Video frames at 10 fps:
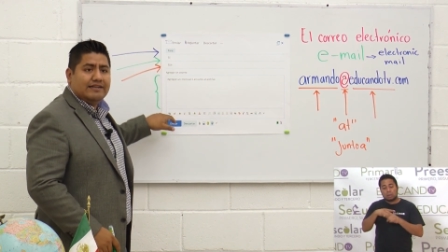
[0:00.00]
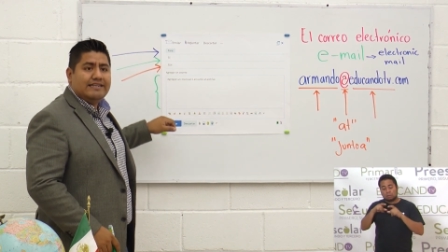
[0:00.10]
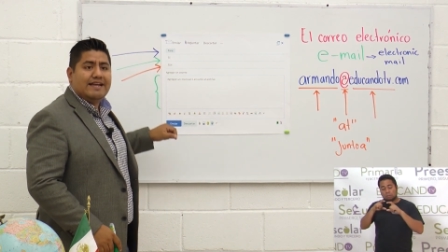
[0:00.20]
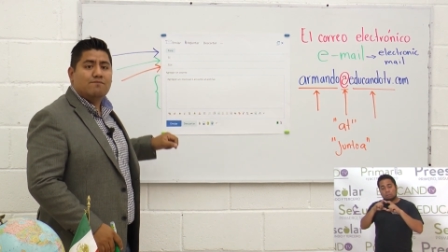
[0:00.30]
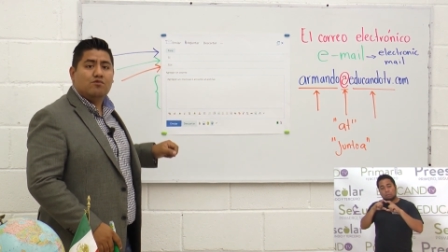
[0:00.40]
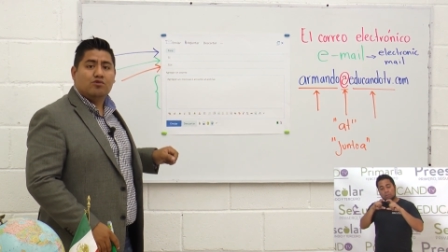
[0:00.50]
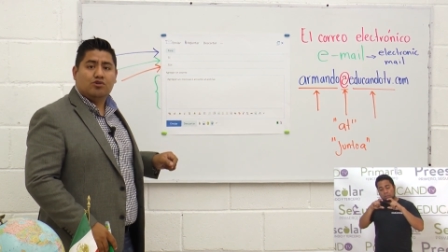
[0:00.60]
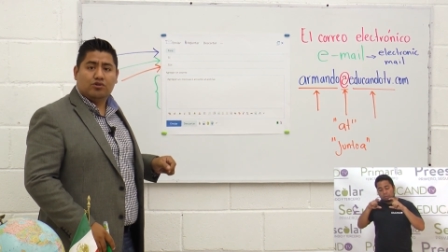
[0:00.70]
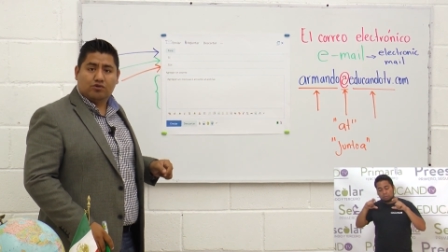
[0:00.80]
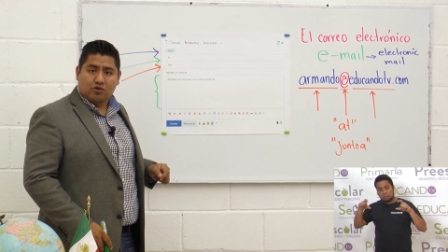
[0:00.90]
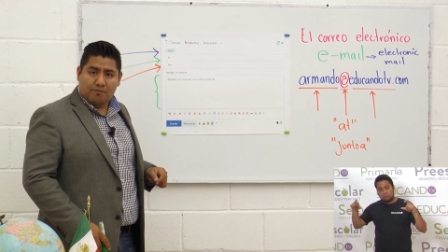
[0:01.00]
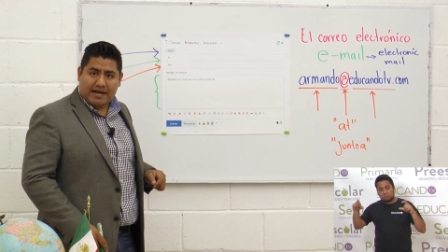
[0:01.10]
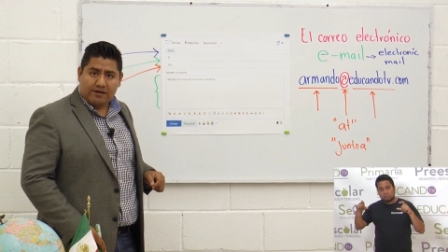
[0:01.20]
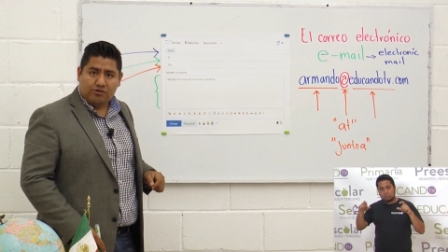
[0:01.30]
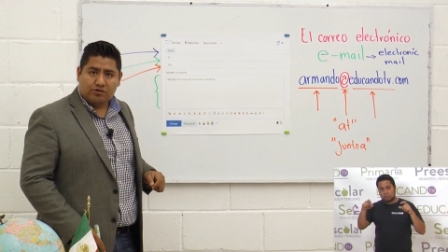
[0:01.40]
de muchos
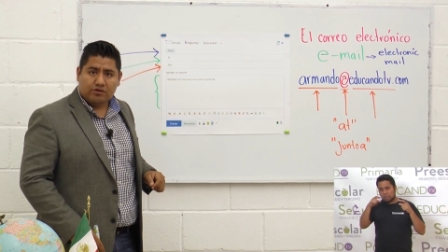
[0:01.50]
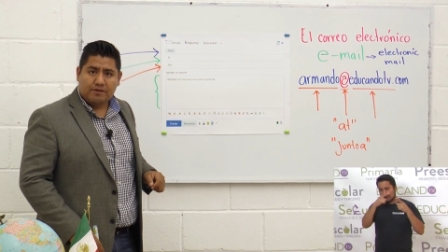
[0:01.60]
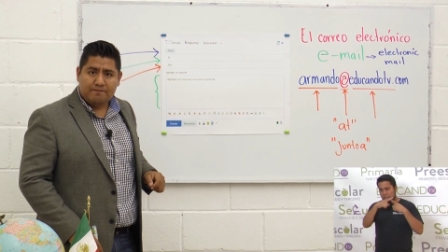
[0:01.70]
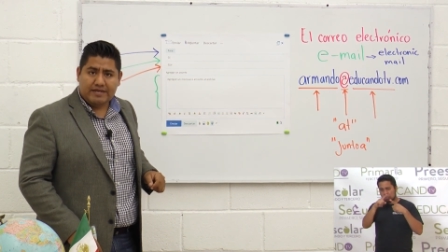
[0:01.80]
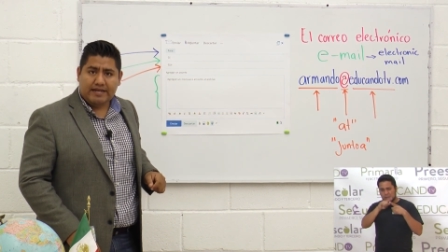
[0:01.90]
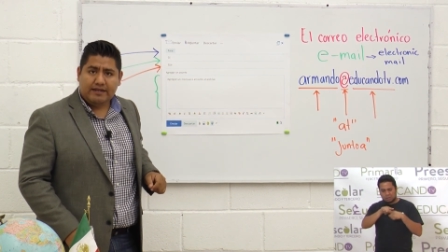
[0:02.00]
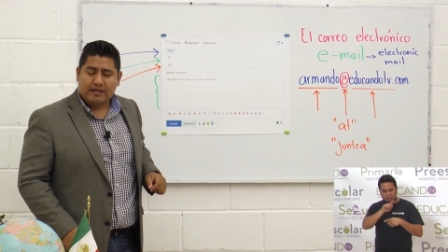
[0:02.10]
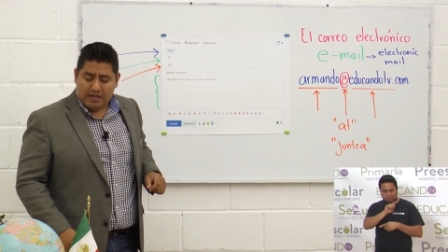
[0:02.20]
comandos. Bien,